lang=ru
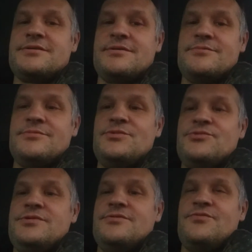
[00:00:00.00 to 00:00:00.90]
там
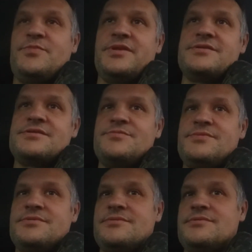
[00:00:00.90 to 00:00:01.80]
люди, в
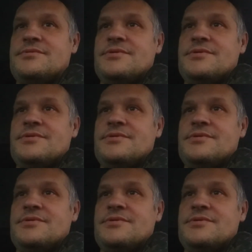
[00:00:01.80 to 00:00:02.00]
принципе,